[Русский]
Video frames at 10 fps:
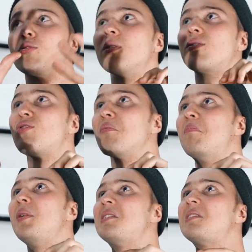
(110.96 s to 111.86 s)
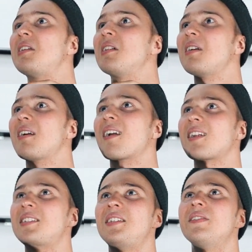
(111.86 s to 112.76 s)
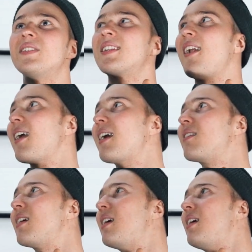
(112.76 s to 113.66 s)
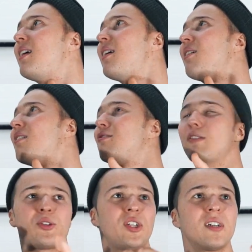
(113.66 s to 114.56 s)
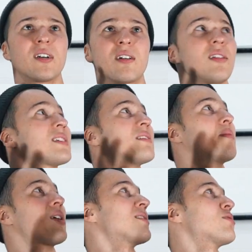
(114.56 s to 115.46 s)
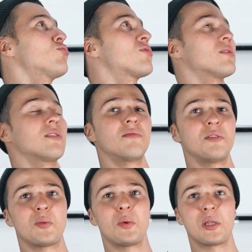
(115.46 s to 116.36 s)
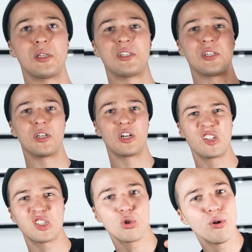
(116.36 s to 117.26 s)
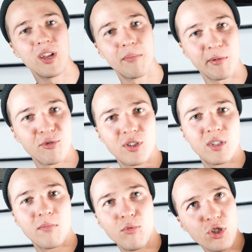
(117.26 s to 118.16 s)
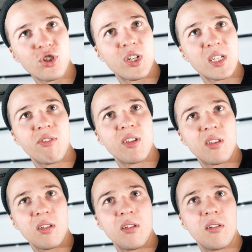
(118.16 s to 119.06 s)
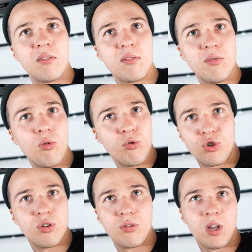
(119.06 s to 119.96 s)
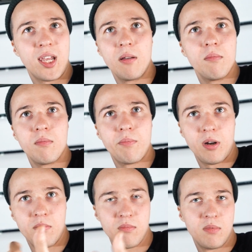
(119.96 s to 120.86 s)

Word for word: чтобы это все блестело, красиво, нарядно. Вообще классно прикоснуться в действительности к истории, потому что можно же назвать это э, очень таким прям,